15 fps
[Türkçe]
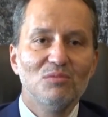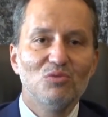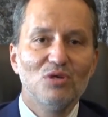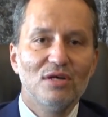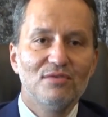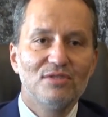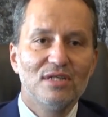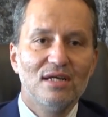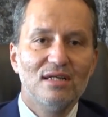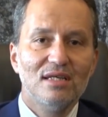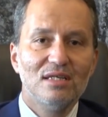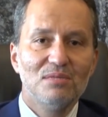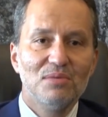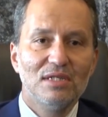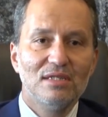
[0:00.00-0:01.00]
bu efsane
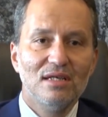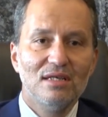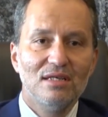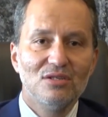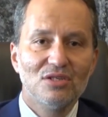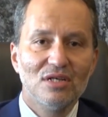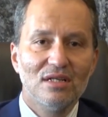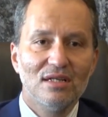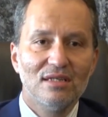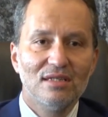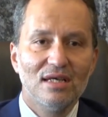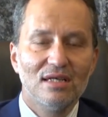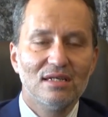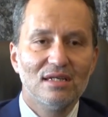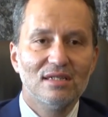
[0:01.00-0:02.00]
hizmetleri inşallah
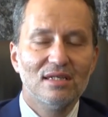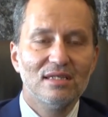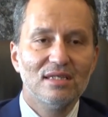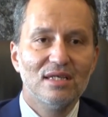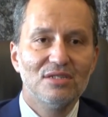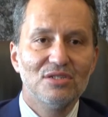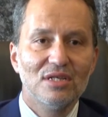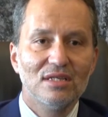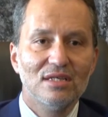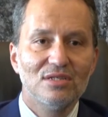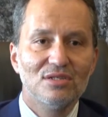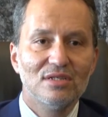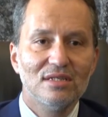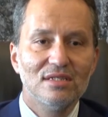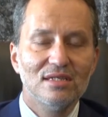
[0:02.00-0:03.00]
tekrardan
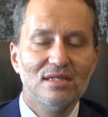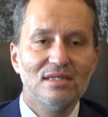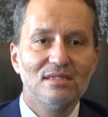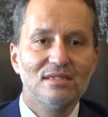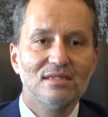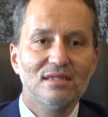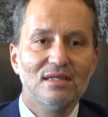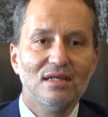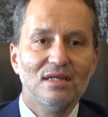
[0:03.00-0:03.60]
gerçekleştireceğiz.